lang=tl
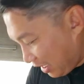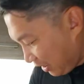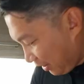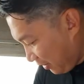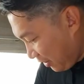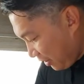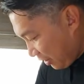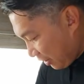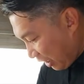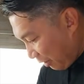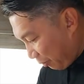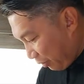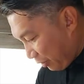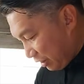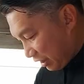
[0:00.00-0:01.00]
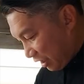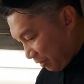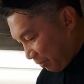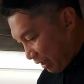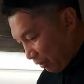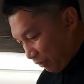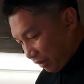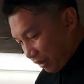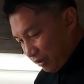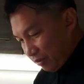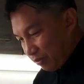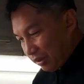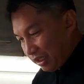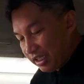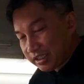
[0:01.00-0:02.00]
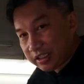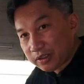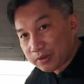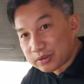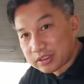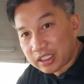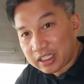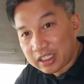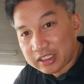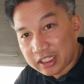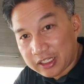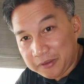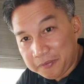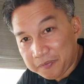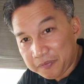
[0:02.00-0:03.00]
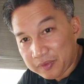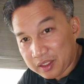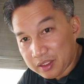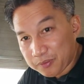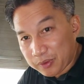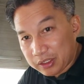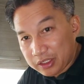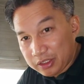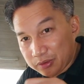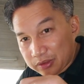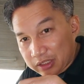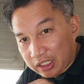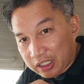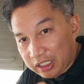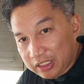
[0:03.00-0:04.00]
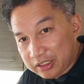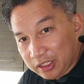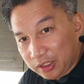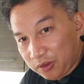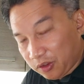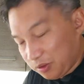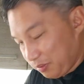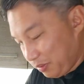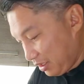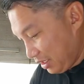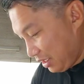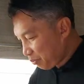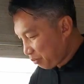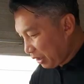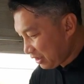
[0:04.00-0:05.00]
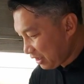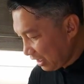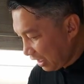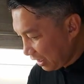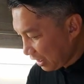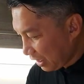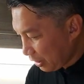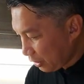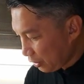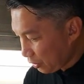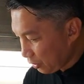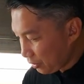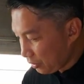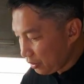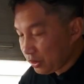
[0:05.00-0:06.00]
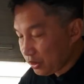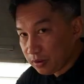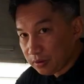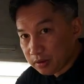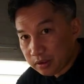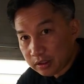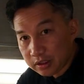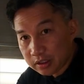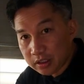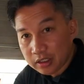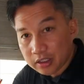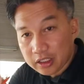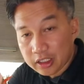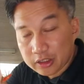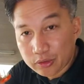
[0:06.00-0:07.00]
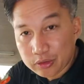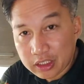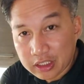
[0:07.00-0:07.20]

lang. Tapos, uh, meron kayong maliit na kutsarita, pwede nyo tanggalin sa loob. Pag tinanggal nyo yung, yung, ito